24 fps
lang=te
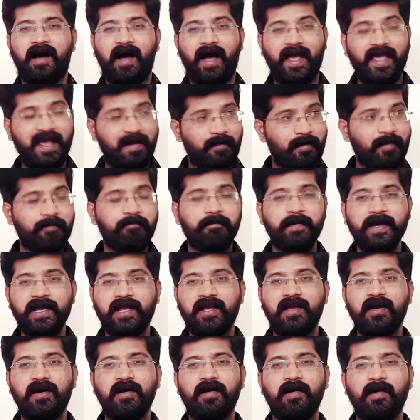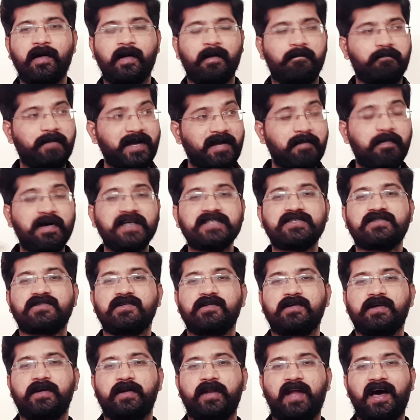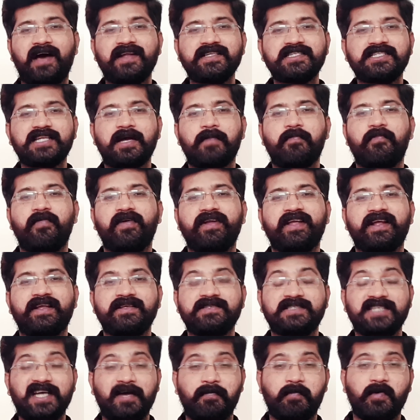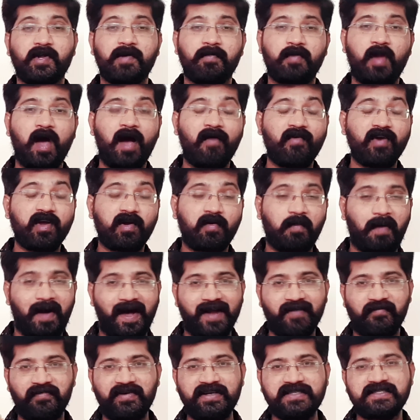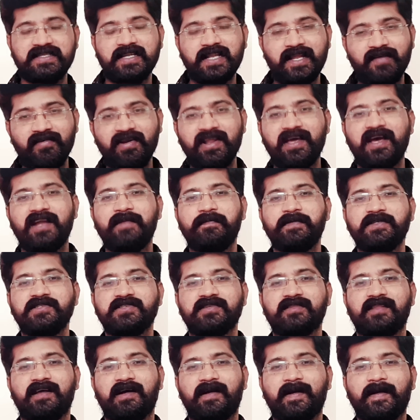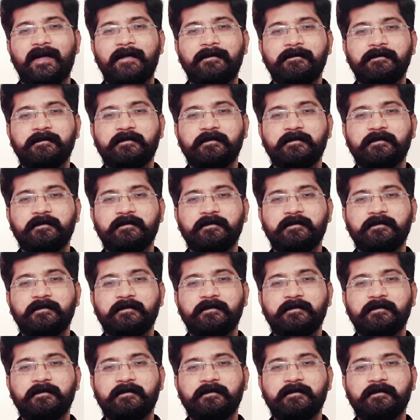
ఐ ఆమె బిగ్ బిగ్ బాస్ నాన్ స్టాప్ విన్నర్ అని చెప్పడంలో ఆవిడ కాన్ఫిడెన్స్ లెవెల్ కనిపించింది అక్కడ